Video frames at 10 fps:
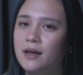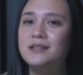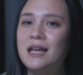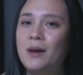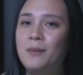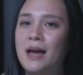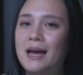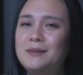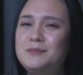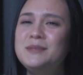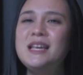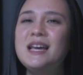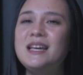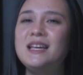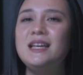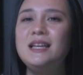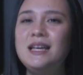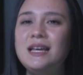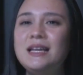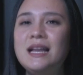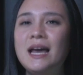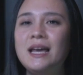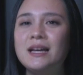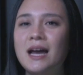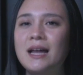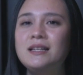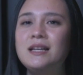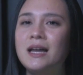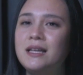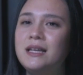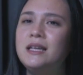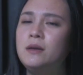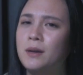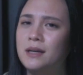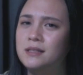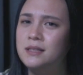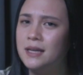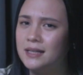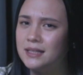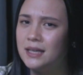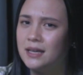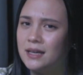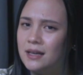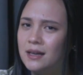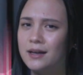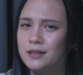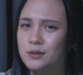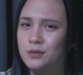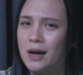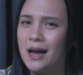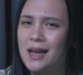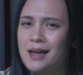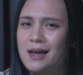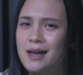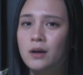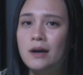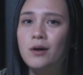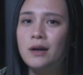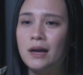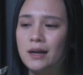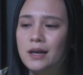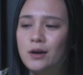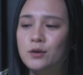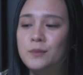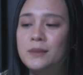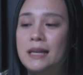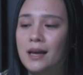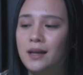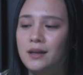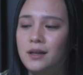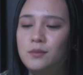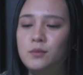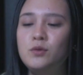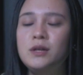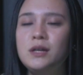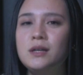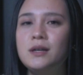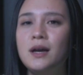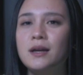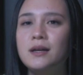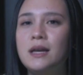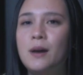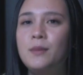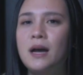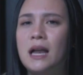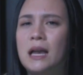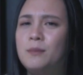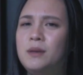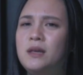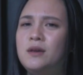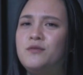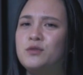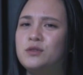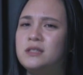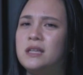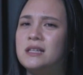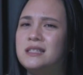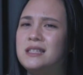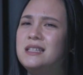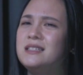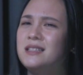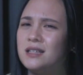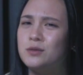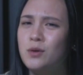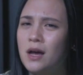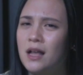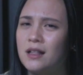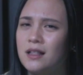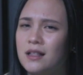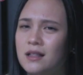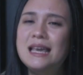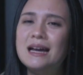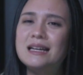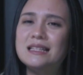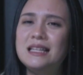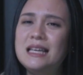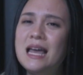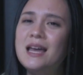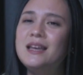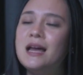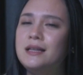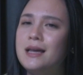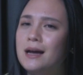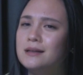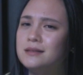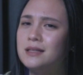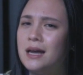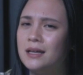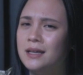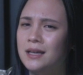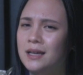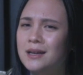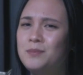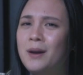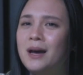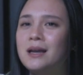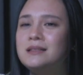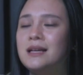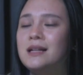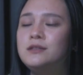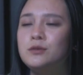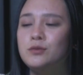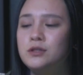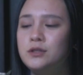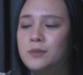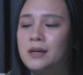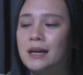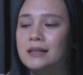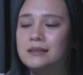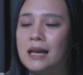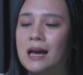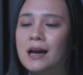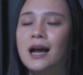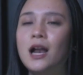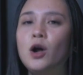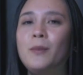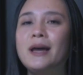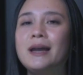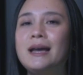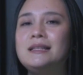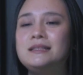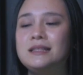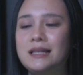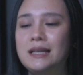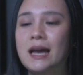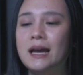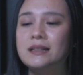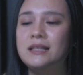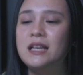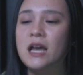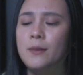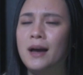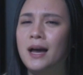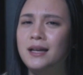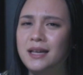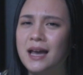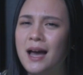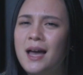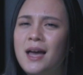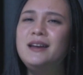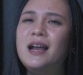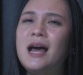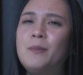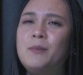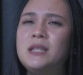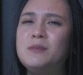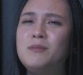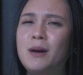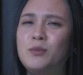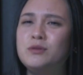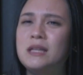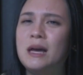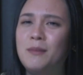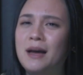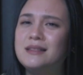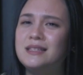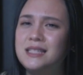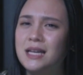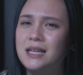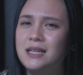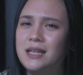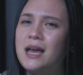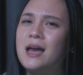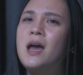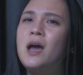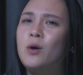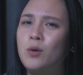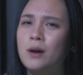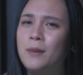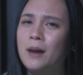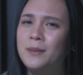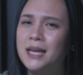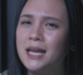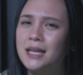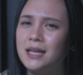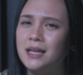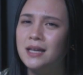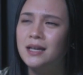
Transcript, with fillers: Pertama, penyakit ini dilahirkan dari imajinasi. Yang kedua, orang-orang ikut menari mungkin karena mengalami frustasi seksual. Yang ketiga dan yang terakhir, para Paracelsus merasa kalau para istri yang tidak bahagia adalah penyebab utama terjadinya wabah menari.